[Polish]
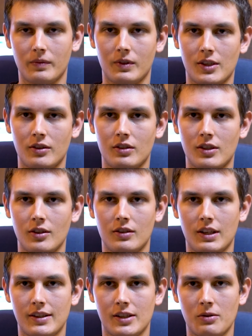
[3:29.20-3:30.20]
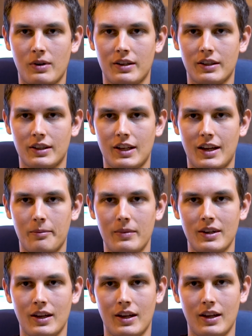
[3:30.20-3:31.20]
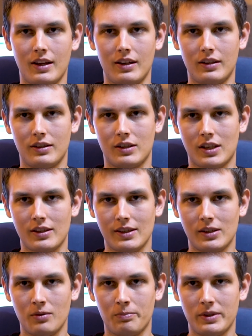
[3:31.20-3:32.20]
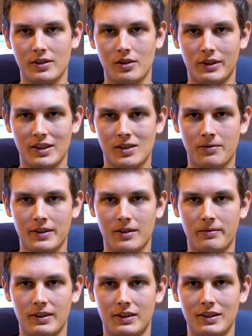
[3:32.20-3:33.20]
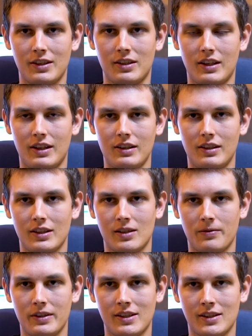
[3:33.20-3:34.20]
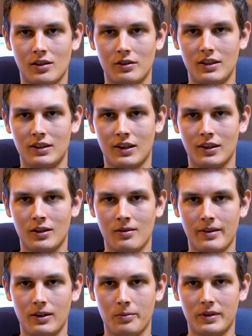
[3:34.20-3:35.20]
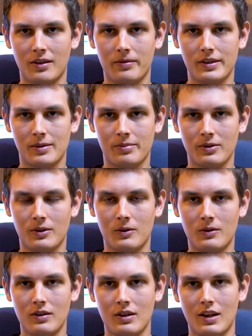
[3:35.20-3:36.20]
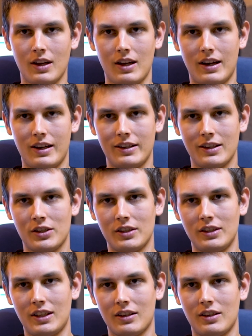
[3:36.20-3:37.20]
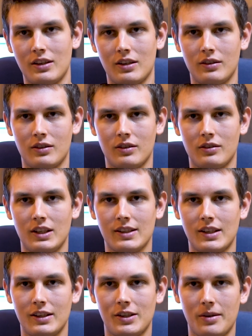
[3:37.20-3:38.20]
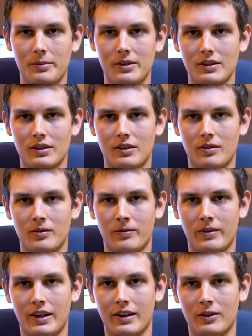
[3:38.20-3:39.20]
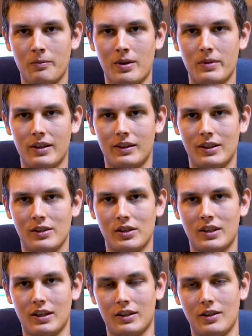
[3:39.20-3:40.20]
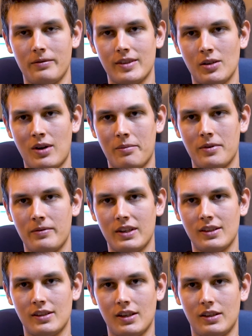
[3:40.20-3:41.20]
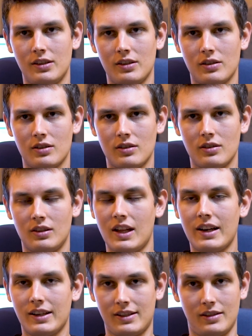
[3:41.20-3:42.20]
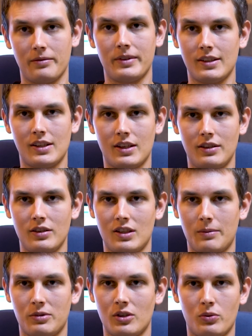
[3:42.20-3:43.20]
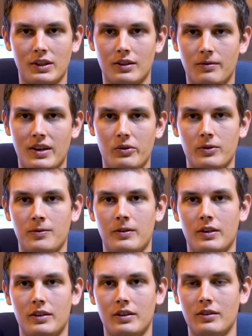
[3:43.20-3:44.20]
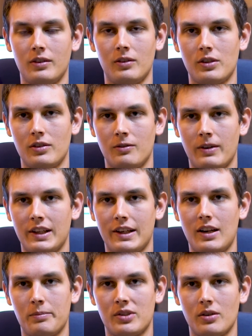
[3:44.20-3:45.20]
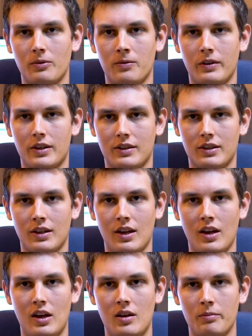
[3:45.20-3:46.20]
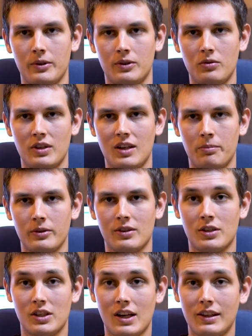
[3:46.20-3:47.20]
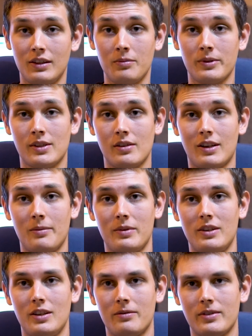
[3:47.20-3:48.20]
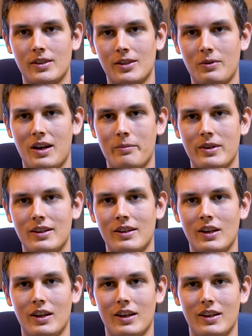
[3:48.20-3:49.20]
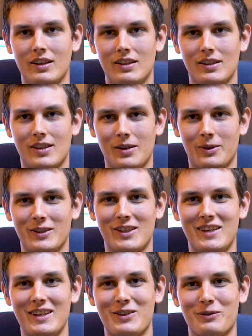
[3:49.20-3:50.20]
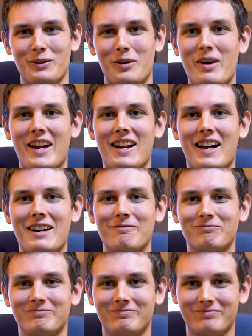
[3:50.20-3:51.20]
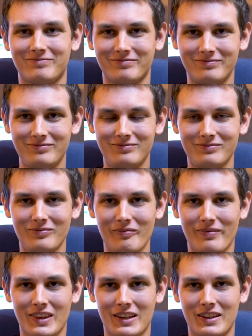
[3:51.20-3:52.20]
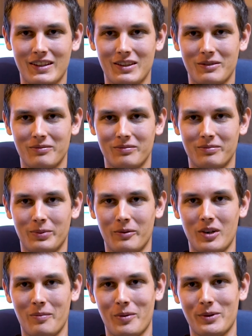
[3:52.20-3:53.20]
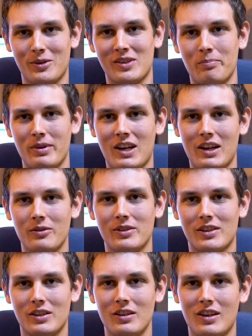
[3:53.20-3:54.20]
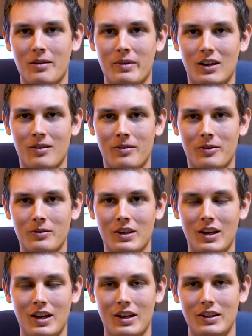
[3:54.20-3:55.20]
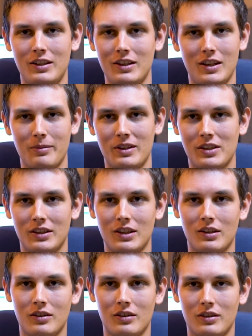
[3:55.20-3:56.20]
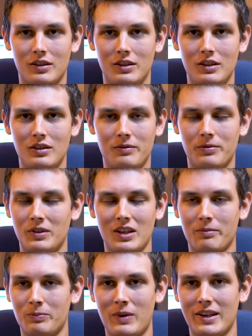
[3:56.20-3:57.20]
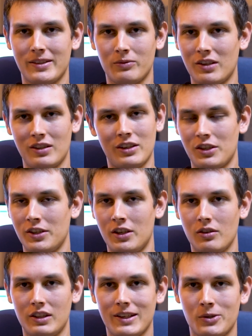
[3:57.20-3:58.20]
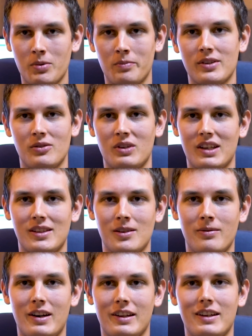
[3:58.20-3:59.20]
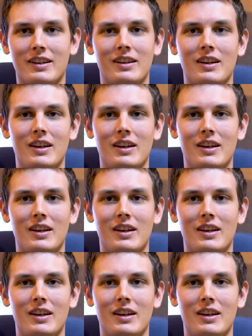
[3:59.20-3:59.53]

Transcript: co, do, co do nadsyłanych dem Często piszą one swoje wytyczne na swojej stronie internetowej lub na Facebooku, ale jeżeli takich no, nie znajdziemy, warto pamiętać, że tak, nie wysyłamy więcej niż naraz, więcej niż na przykład dwa utwory, czyli dwa najlepsze utwory. Po drugie, pod żadnym pozorem nie wysyłamy e, załączników do maila, e, bo one po prostu zapychają skrzynkę mailową. Nikt nie będzie tego, te maile są najczęściej od razu po prostu kasowane.